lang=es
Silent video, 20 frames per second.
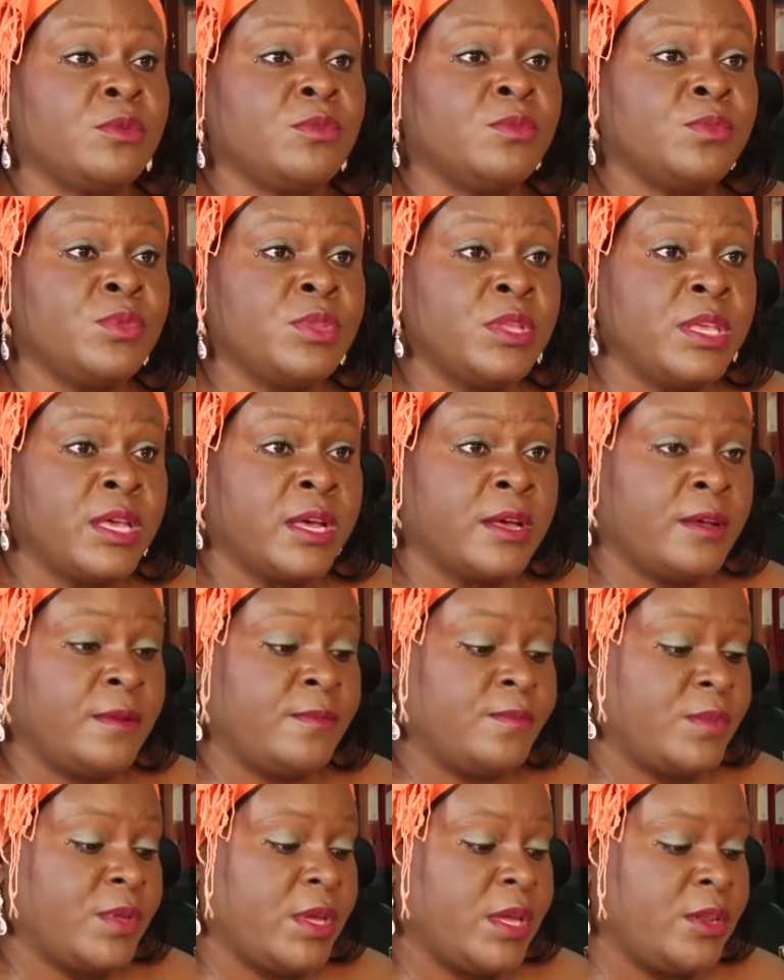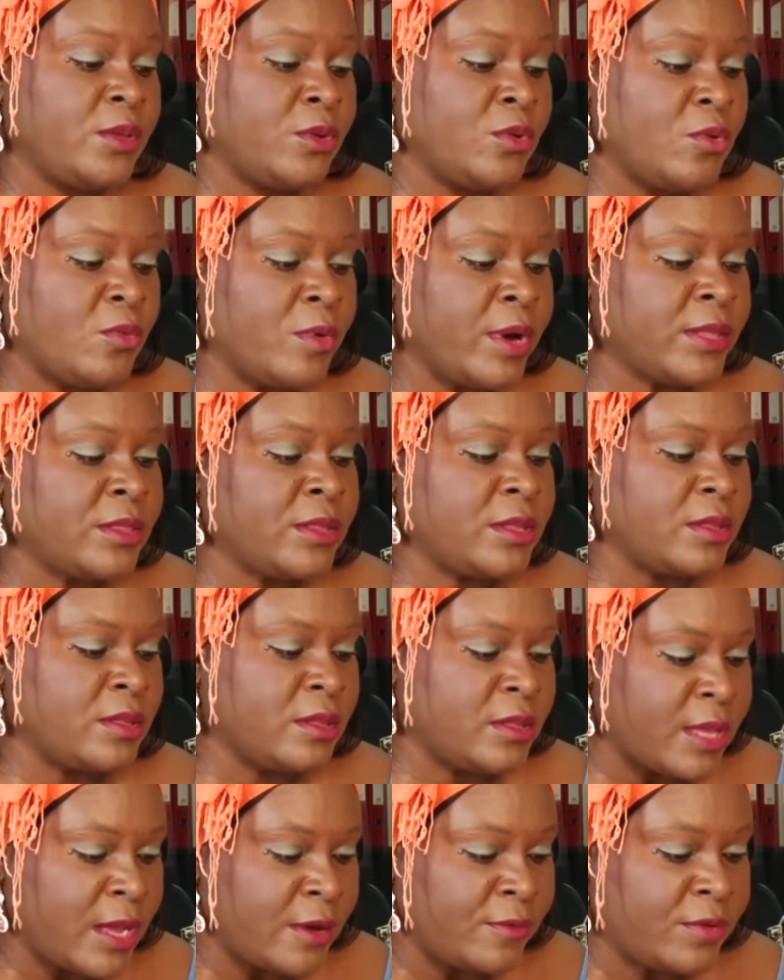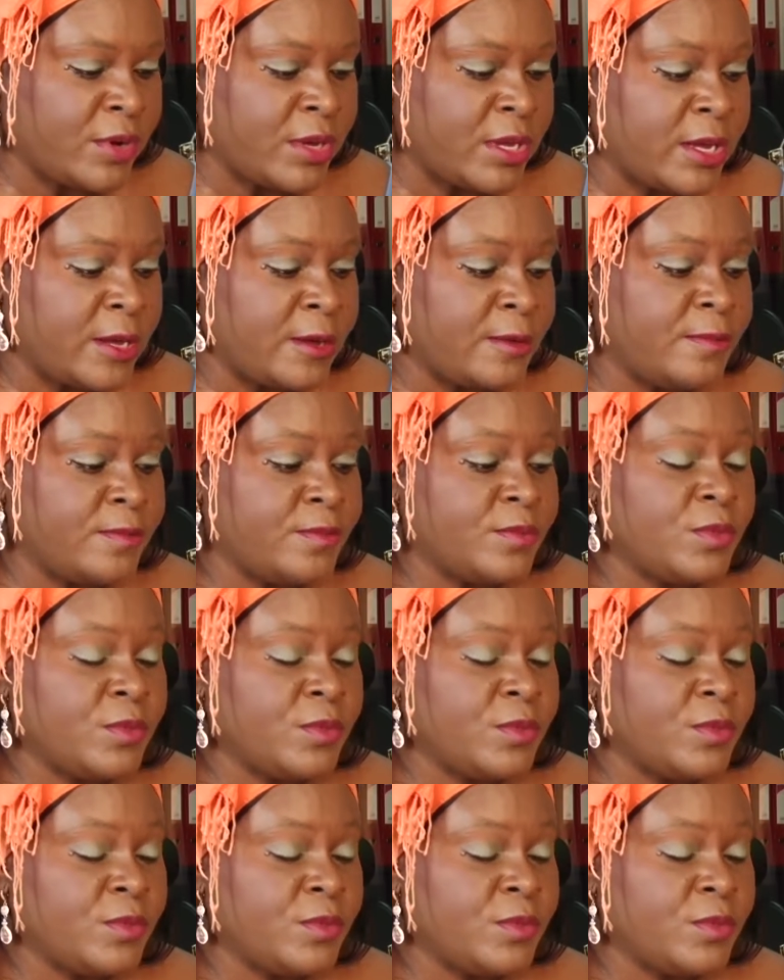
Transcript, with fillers: un día en el Kuwait de África,